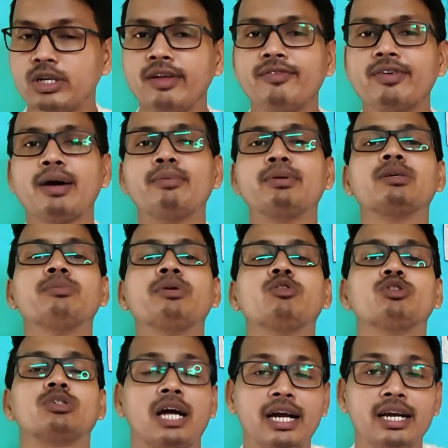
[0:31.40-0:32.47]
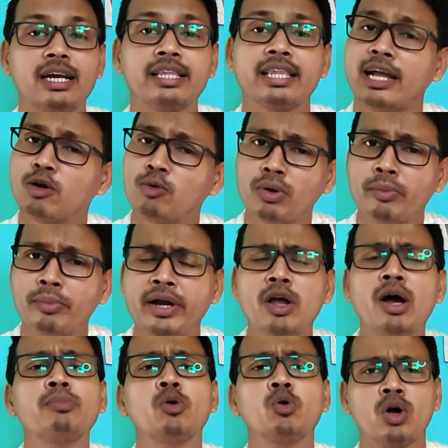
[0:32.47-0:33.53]
तो चलिए फटाफट से वीडियो को स्टार्ट करते आई होप कि
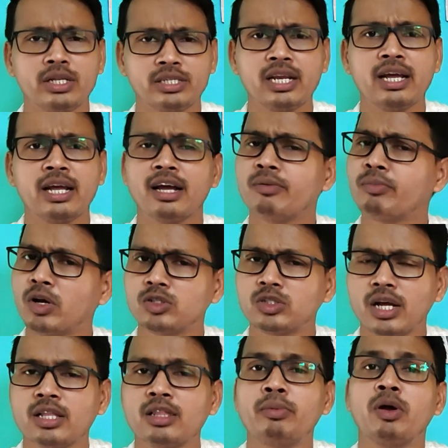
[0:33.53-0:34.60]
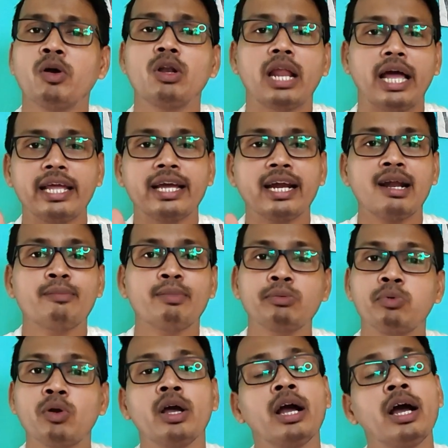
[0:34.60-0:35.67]
वीडियो आप लोगों को अच्छा लगे अगर वीडियो अच्छा लगे तो वीडियो को लाइक करना
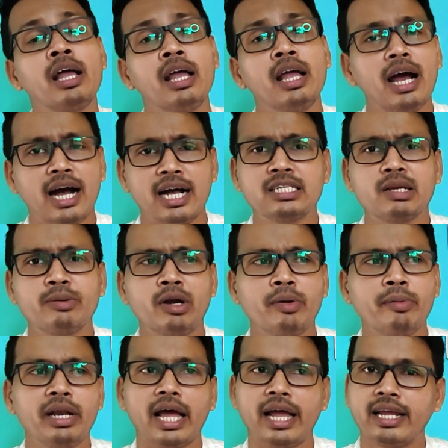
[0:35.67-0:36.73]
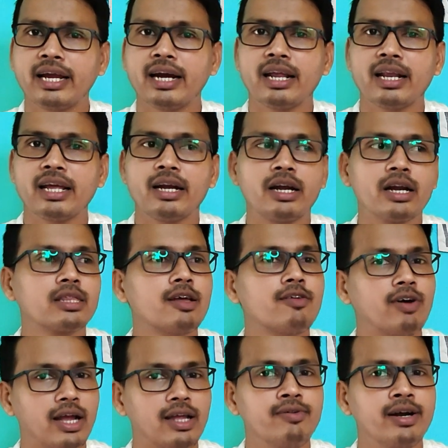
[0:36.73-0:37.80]
मत भूलेगा आज की वीडियो में लाइक का टारगेट
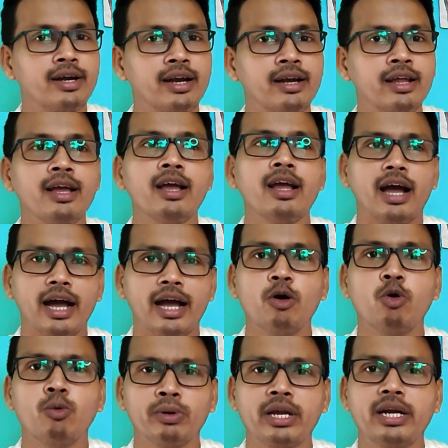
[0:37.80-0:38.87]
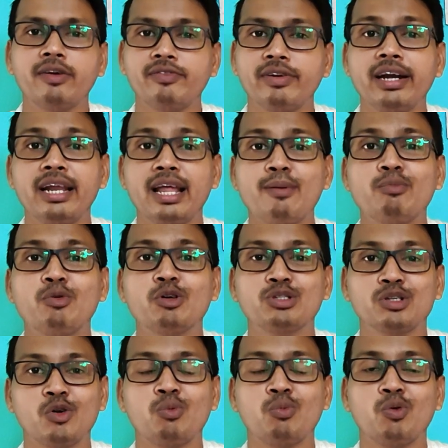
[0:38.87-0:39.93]
रखते हैं 500 हंड्रेड आई होप कि डेफिनेटली आप
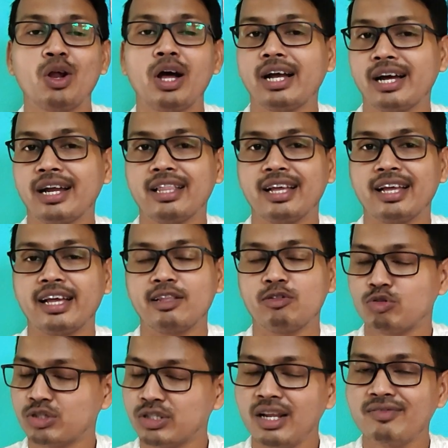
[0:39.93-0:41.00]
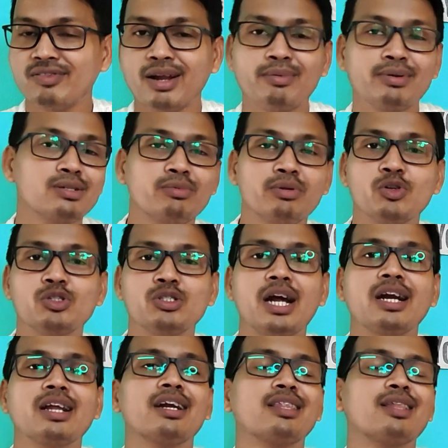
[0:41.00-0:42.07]
लोग जरूर पूरा कर देंगे तो चलिए फटाफट से वीडियो को
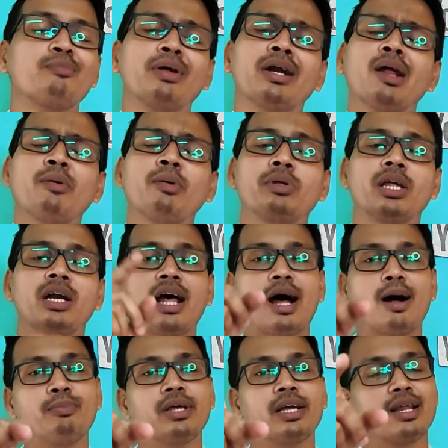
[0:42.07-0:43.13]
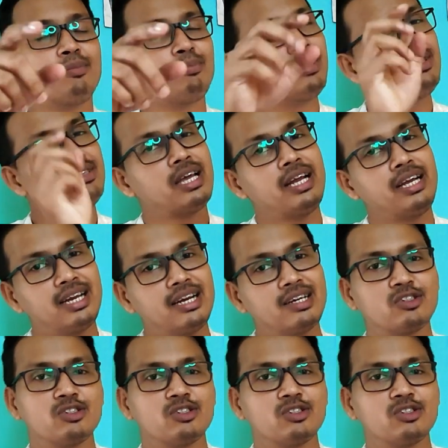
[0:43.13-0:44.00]
स्टार्ट करते हैं मेरा नाम अभिधान आप देख रहे हैं बी इन साइड